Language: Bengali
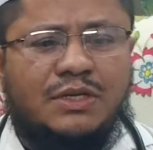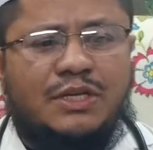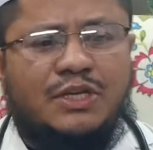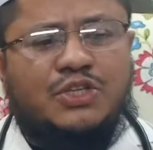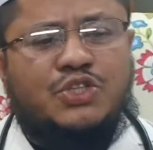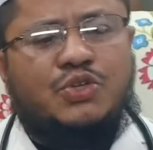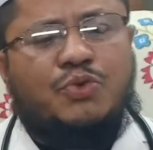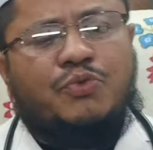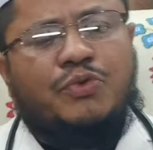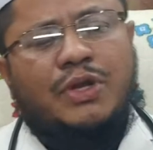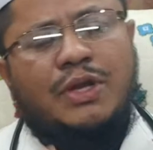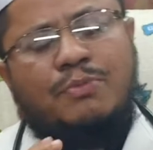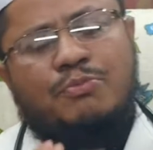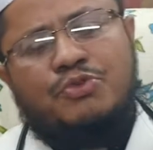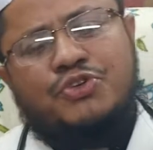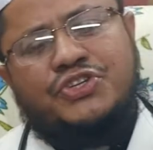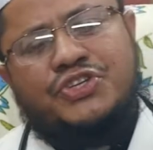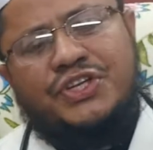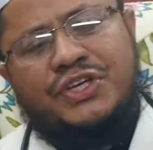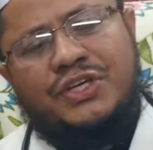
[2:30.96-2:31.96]
ইসুকলে
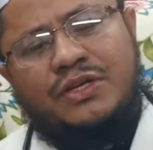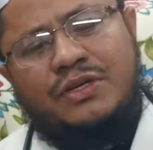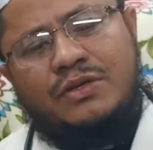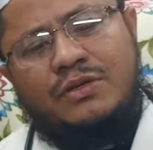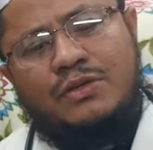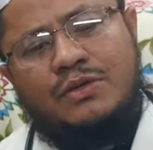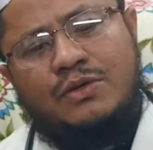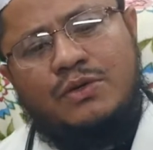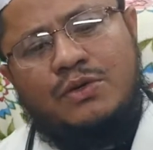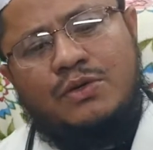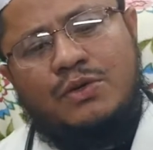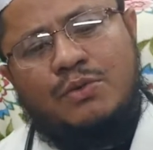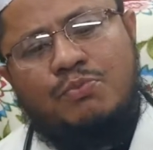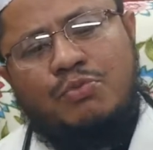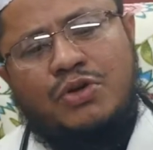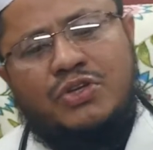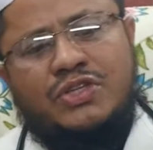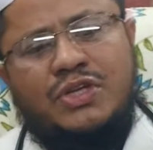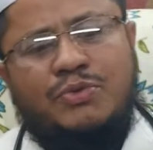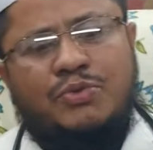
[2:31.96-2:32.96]
বসি
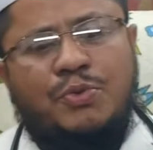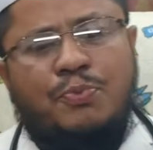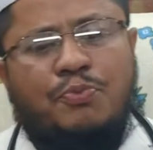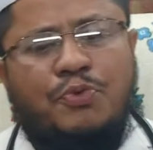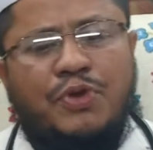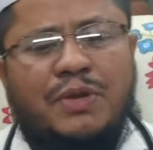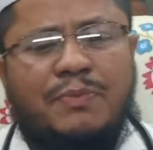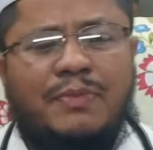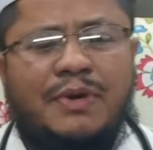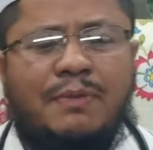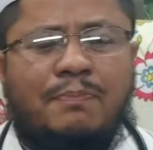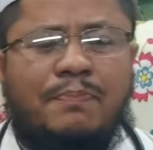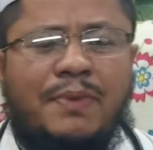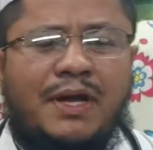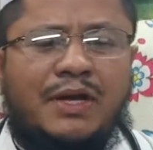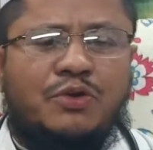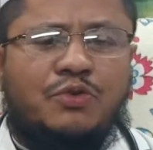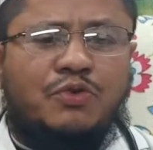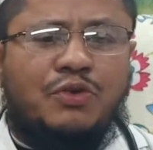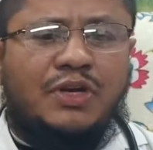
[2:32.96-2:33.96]
পর্যাপ্ত পরিমাণ
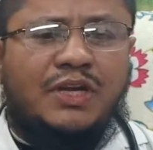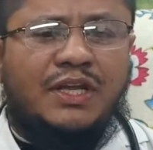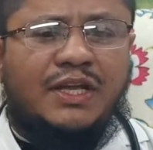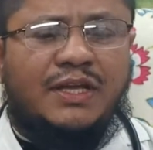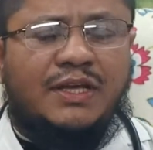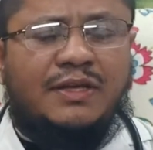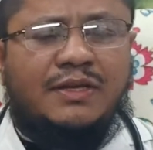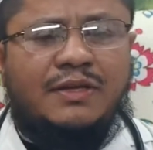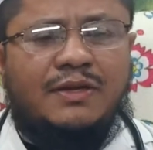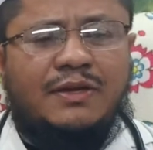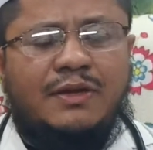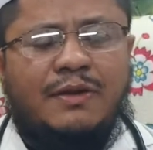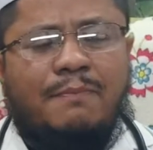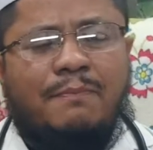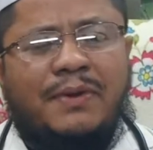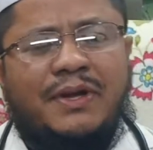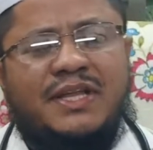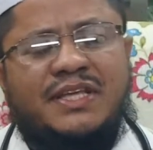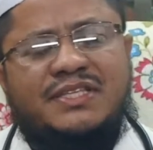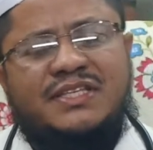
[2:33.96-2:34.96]
পান করলে
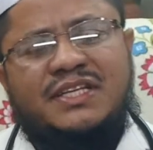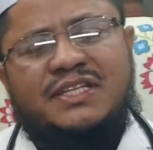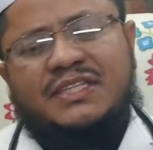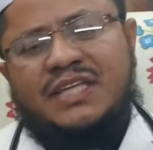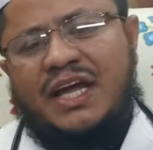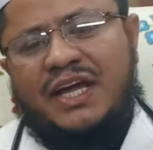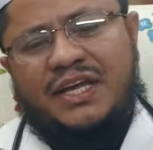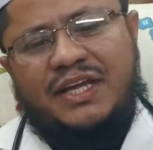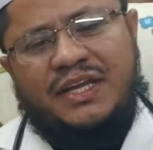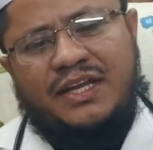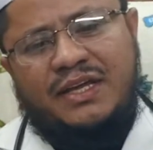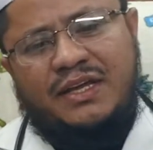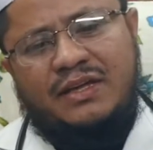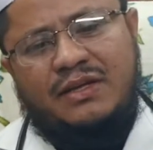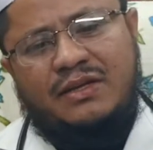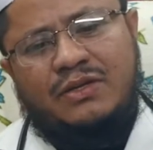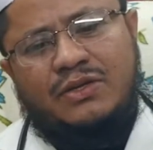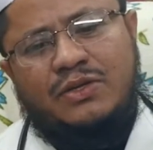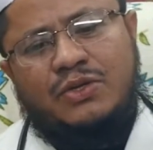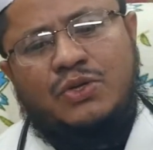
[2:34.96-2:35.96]
পেটে শীত থাকে না
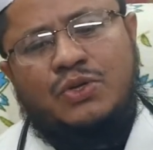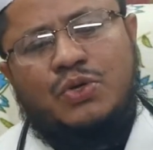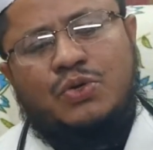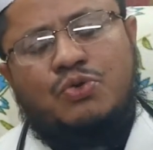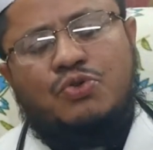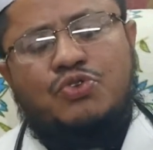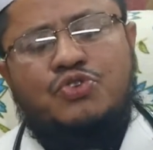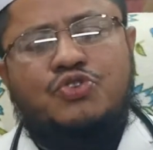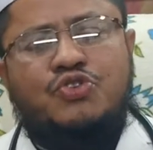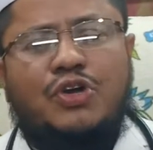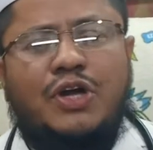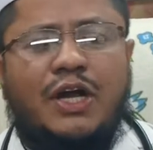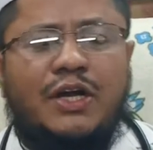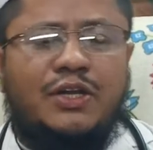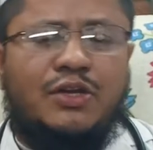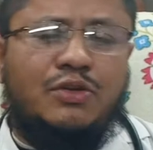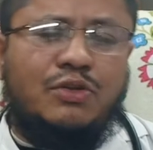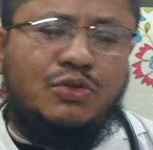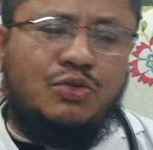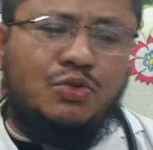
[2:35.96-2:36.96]

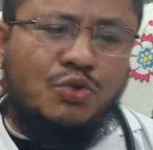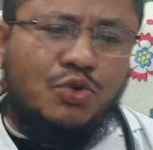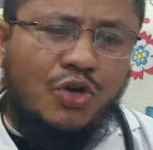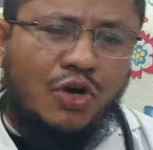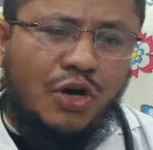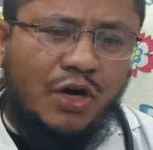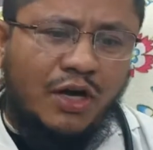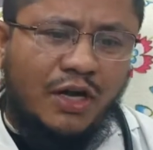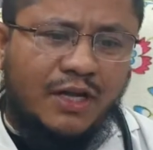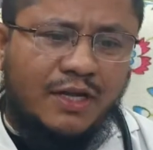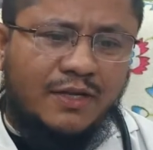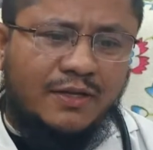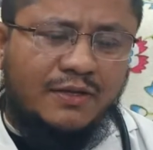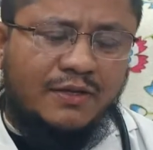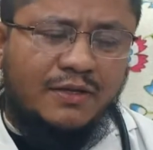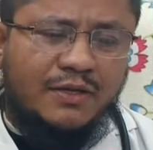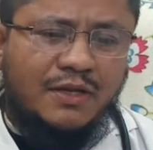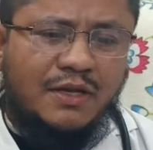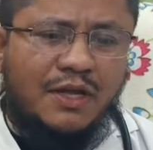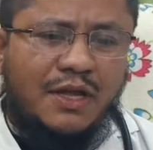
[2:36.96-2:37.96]
কুষ্ঠকাঠিন্য দূর হয়
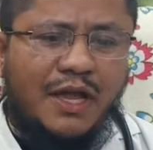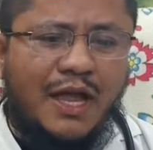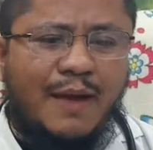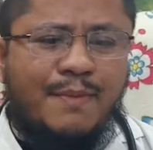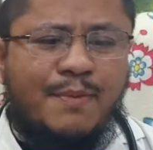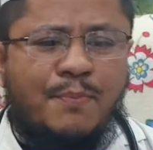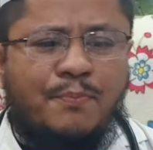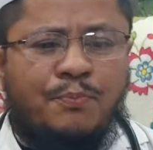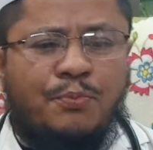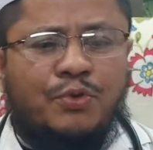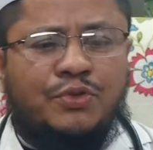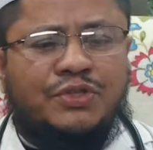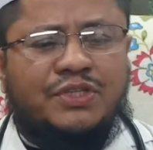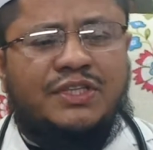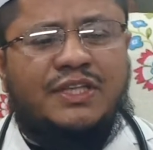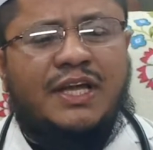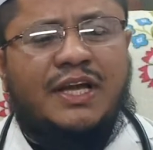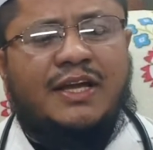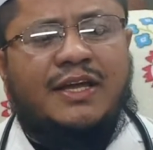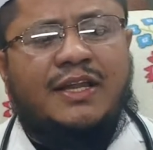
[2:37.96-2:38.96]
এবং প্রতি
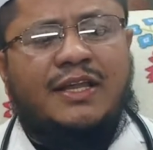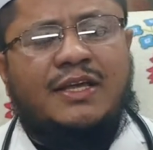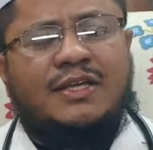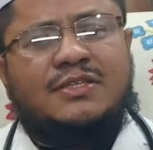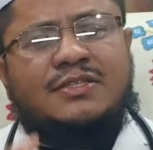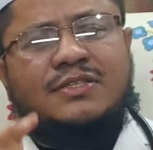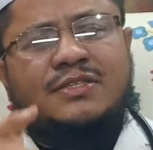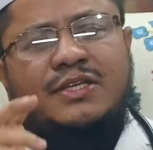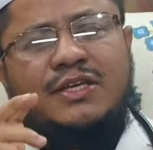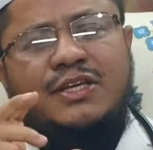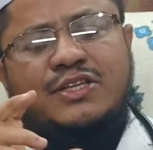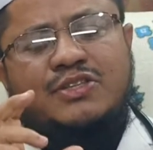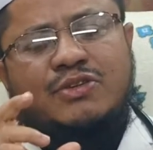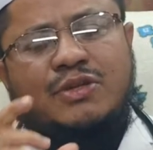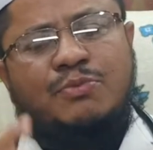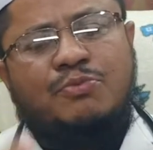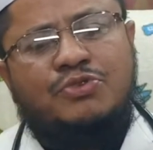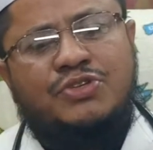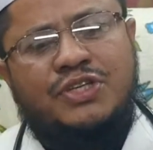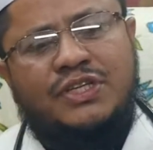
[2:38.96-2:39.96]
এক গ্লাস
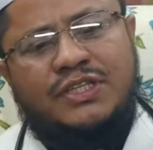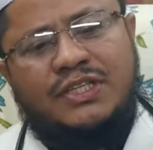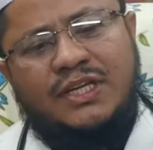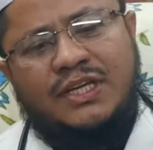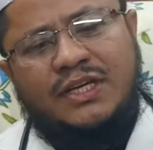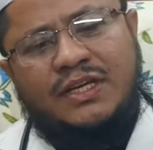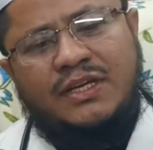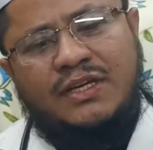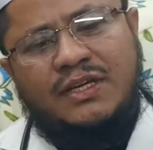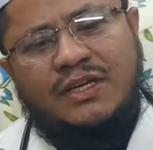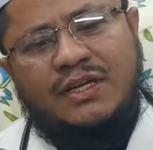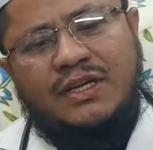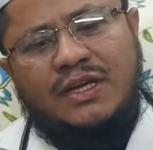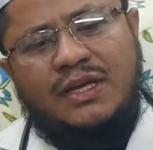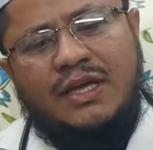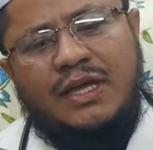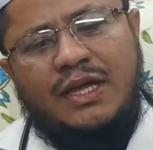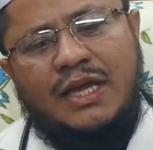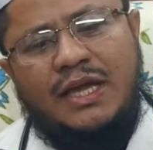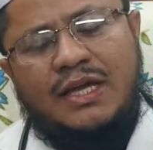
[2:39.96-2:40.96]
ইসুকলে বসিতে
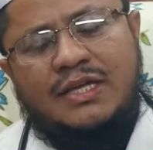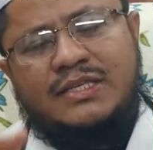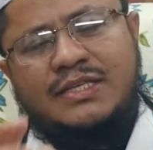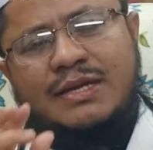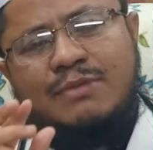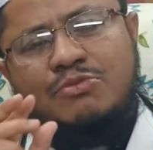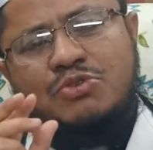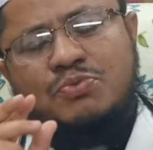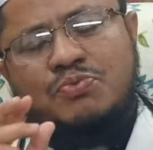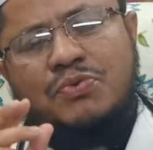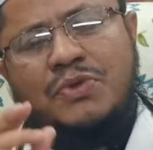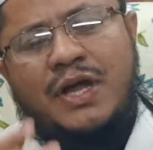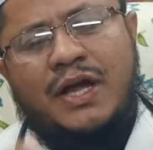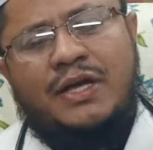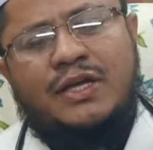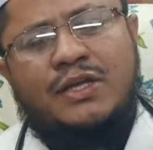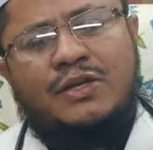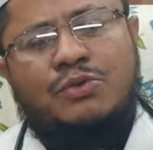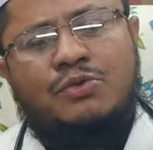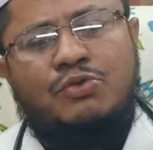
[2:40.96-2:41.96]
এক চামচ করে
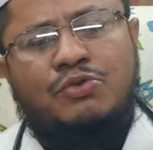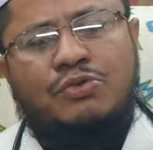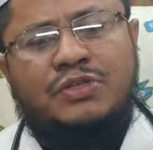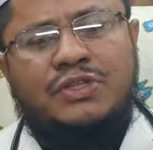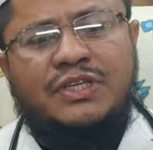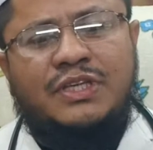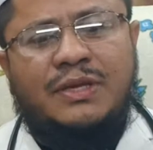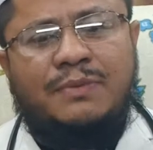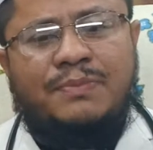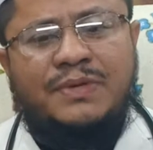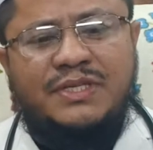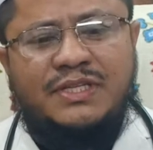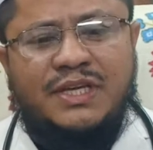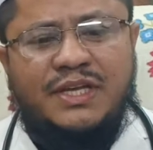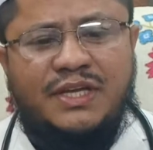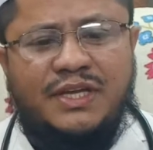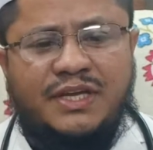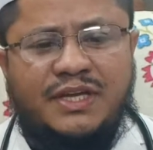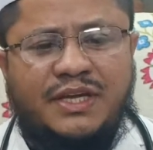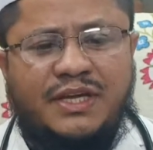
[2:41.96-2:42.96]
আখের গুড় দিয়ে ভিজে
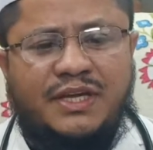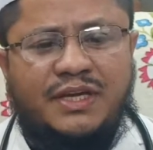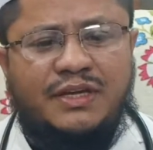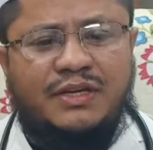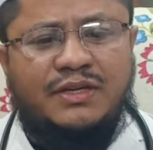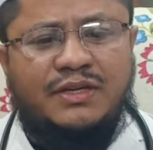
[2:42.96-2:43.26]
রেখে